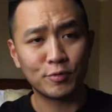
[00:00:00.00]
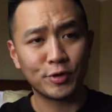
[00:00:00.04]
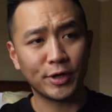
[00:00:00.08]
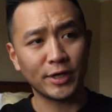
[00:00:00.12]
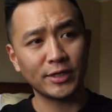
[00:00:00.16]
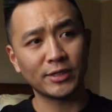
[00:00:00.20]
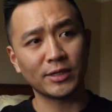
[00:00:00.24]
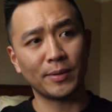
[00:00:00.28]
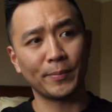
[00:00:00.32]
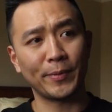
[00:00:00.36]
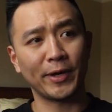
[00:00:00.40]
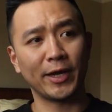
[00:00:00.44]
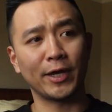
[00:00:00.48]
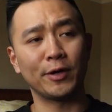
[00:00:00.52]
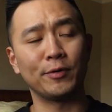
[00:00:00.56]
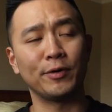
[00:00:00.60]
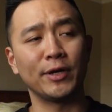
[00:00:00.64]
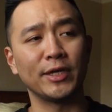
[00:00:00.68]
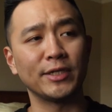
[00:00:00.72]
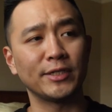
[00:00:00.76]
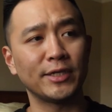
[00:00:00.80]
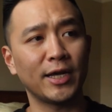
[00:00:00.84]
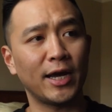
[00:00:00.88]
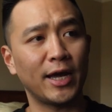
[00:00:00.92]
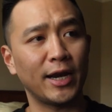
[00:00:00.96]
mungkin sampai ke
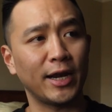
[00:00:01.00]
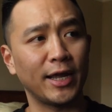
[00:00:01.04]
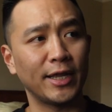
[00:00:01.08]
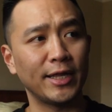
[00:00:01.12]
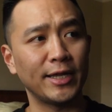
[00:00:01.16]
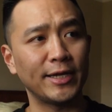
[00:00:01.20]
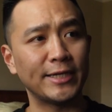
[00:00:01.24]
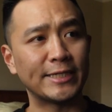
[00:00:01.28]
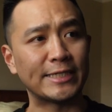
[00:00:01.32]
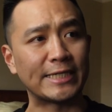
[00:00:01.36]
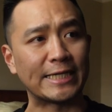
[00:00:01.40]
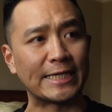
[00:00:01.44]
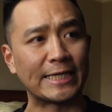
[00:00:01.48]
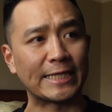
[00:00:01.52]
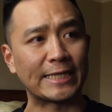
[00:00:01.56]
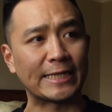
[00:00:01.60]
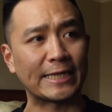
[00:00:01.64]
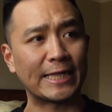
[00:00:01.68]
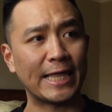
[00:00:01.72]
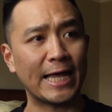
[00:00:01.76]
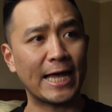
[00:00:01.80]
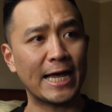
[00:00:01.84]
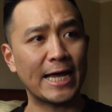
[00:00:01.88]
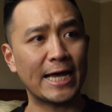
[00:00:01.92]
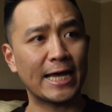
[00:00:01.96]
Indonesia harganya di
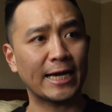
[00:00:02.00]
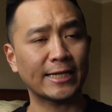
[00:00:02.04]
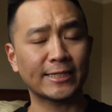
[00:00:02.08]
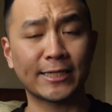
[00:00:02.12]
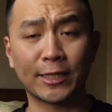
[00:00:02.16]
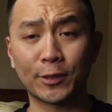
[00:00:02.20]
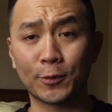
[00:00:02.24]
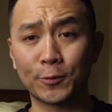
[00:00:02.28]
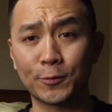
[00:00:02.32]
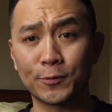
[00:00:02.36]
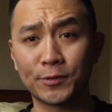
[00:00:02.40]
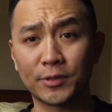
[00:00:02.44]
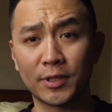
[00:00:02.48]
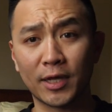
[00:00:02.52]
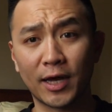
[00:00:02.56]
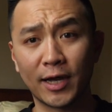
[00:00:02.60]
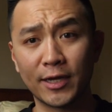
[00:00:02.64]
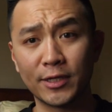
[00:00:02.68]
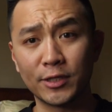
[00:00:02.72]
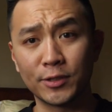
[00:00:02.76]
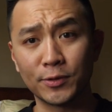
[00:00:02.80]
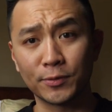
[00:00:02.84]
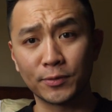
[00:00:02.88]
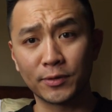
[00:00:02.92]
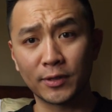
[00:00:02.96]
sekitar satu
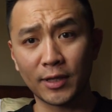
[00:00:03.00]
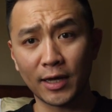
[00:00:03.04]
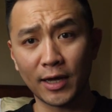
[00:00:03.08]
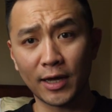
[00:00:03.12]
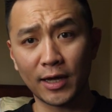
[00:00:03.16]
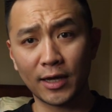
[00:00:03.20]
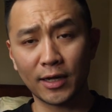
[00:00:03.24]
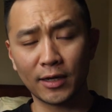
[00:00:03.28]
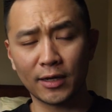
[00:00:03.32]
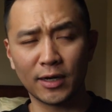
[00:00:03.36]
setengah juta